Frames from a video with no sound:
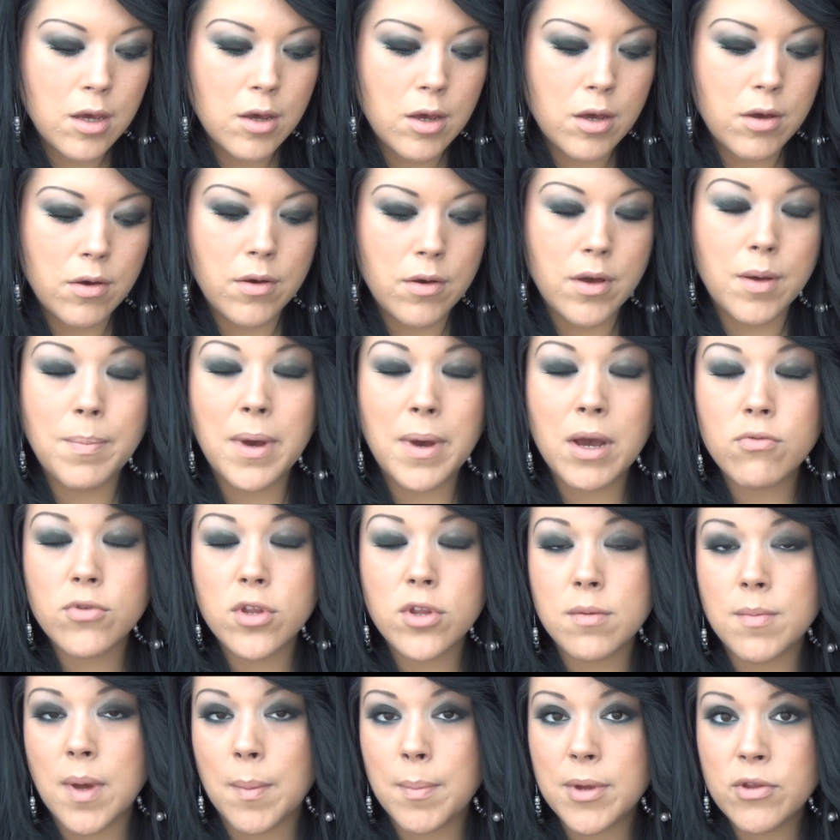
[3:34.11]
Euh, par contre,
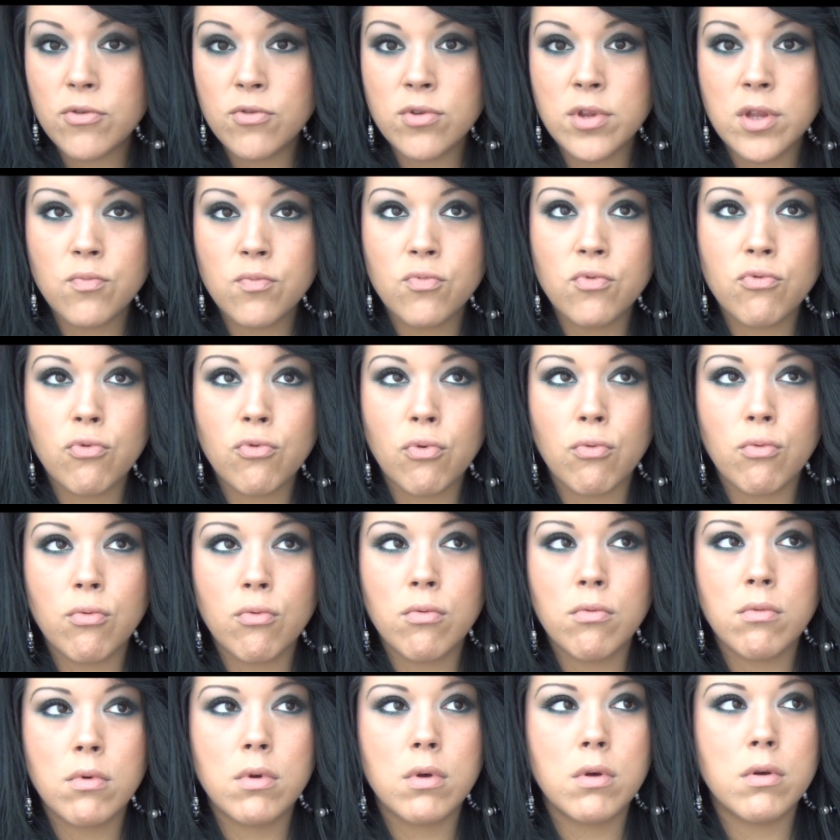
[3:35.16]
elle m'a pas donné de bouton.
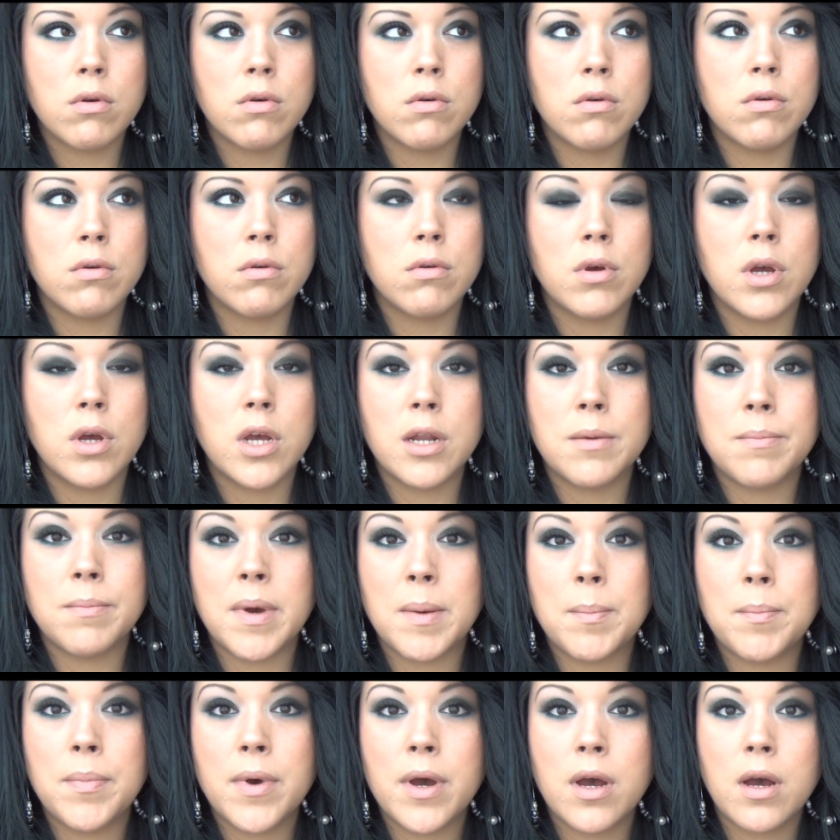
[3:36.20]
elle
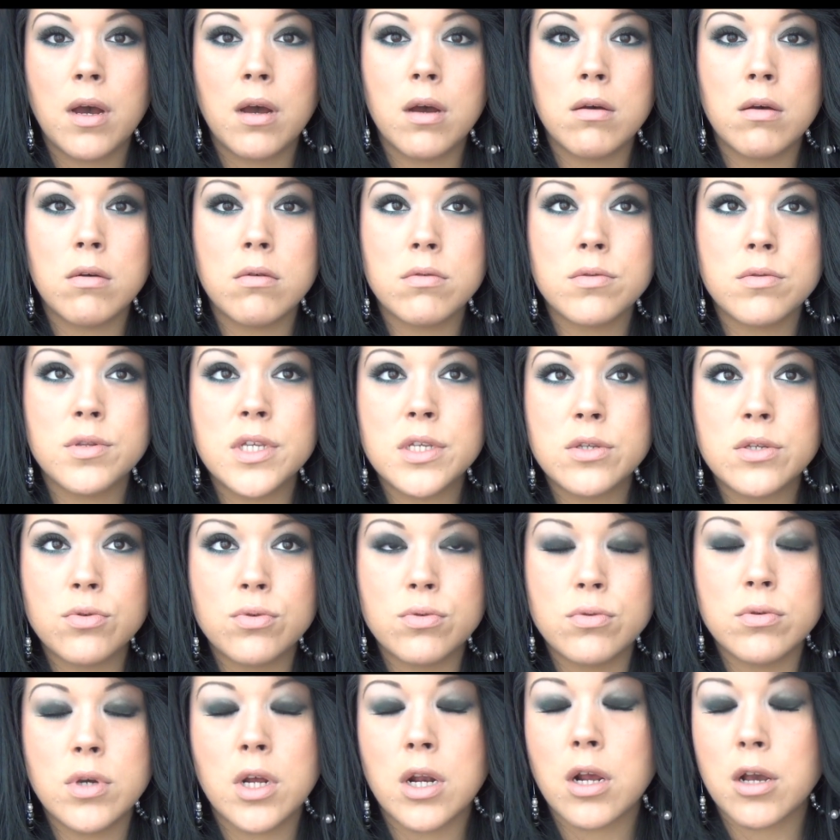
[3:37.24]
m'a pas
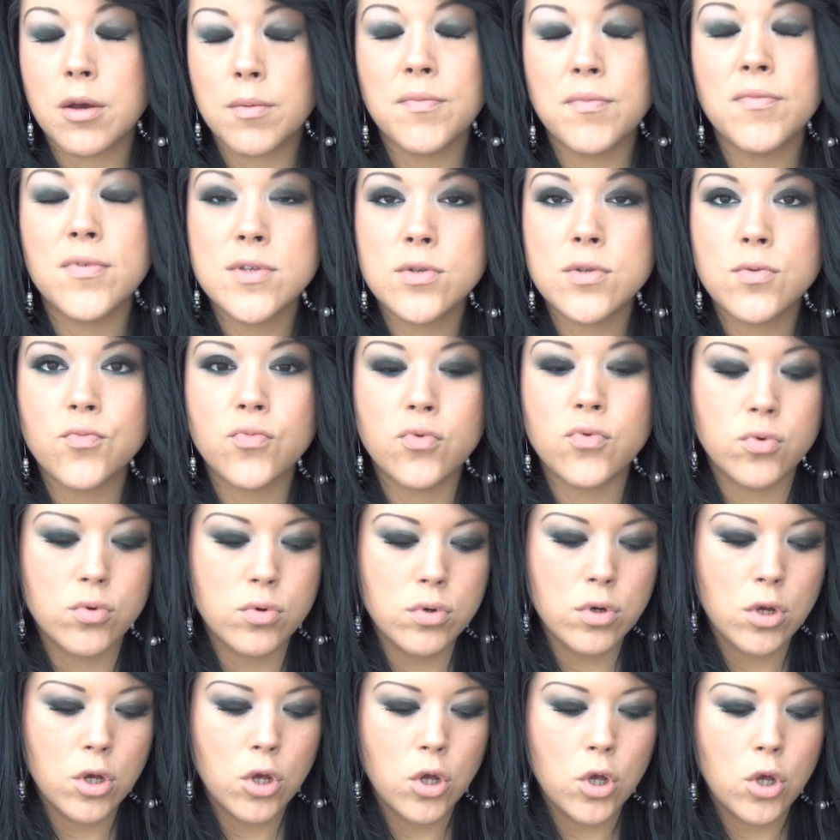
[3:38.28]
déçue, elle a quand même fait son
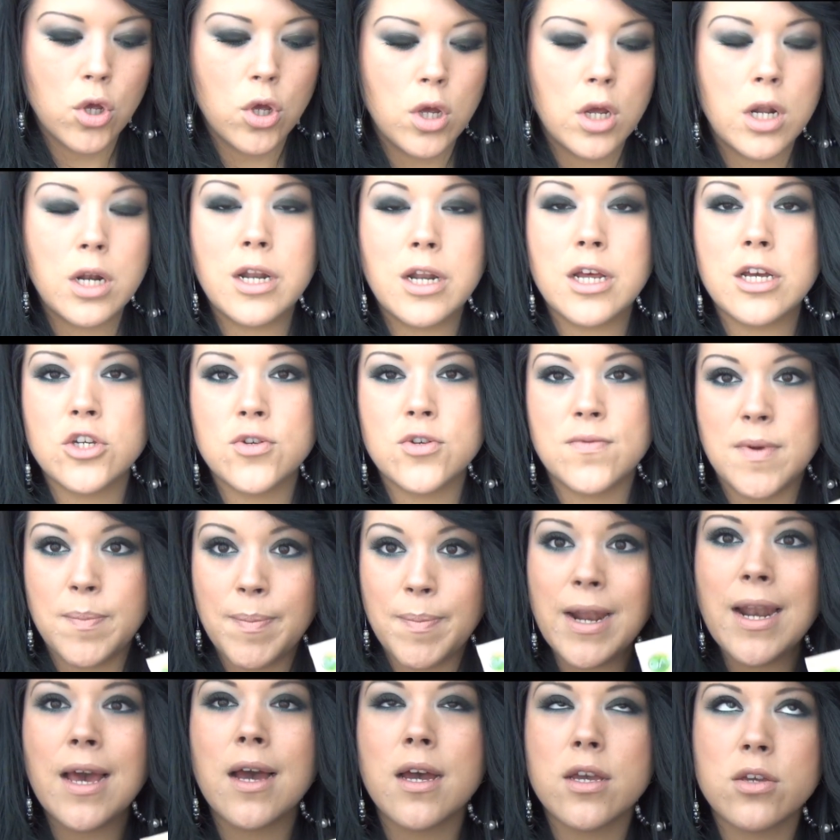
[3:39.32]
boulot. Là, je vais
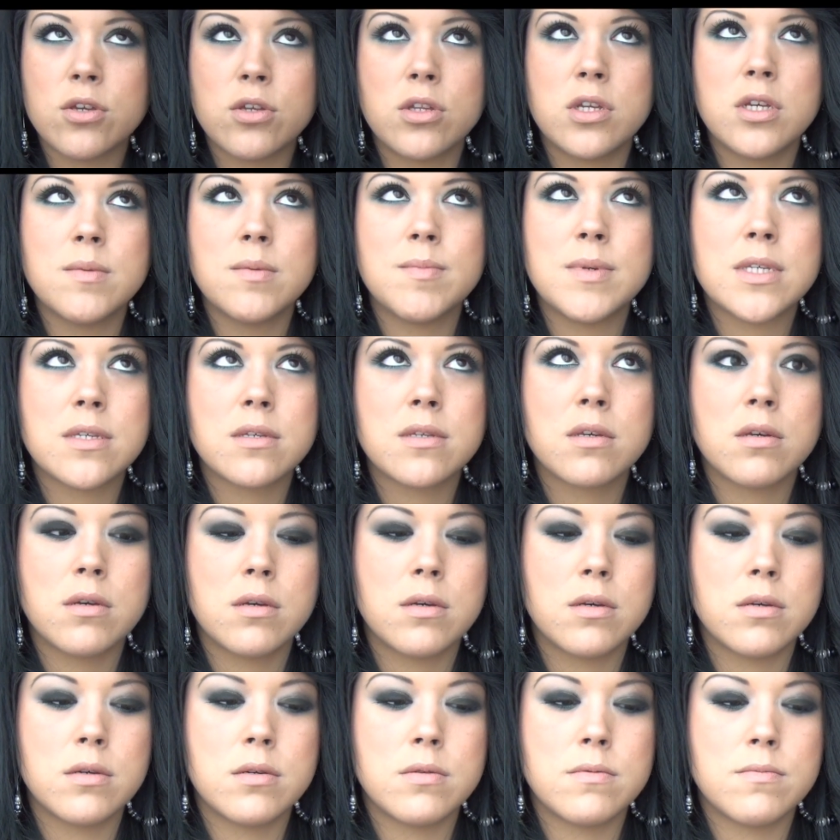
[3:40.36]
pas la racheter parce que
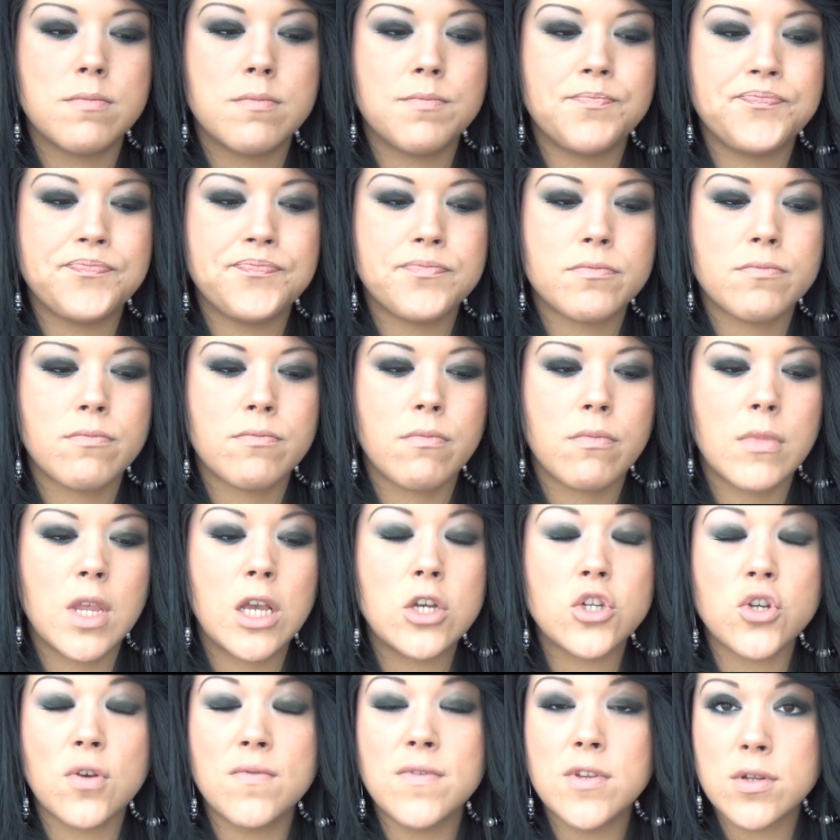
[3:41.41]

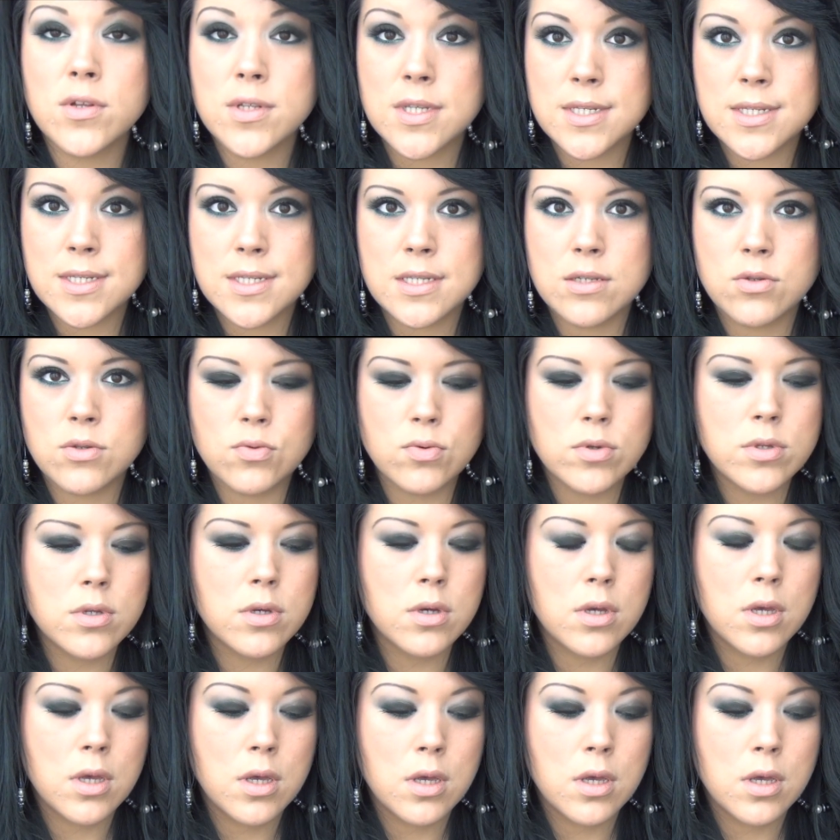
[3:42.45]
j'ai envie d'en tester d'autres.